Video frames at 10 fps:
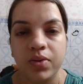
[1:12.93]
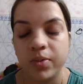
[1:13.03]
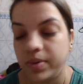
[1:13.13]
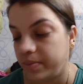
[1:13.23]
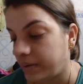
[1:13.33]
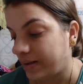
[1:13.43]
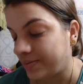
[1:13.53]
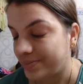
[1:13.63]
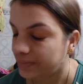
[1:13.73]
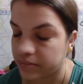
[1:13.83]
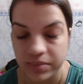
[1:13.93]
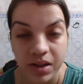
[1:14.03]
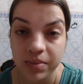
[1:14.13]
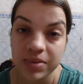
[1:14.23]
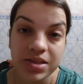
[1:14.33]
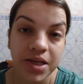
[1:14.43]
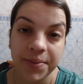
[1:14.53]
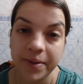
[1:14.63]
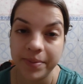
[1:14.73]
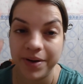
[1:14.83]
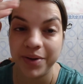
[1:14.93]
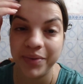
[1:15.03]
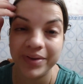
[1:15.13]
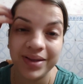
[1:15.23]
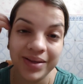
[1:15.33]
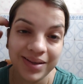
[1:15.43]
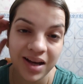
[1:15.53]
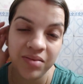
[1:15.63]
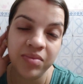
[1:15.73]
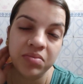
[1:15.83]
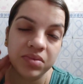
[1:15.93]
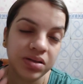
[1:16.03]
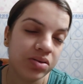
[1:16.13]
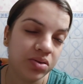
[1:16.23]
तो भाई मैं बिस्तर पे ही पड़ी हुई थी काम मम्मी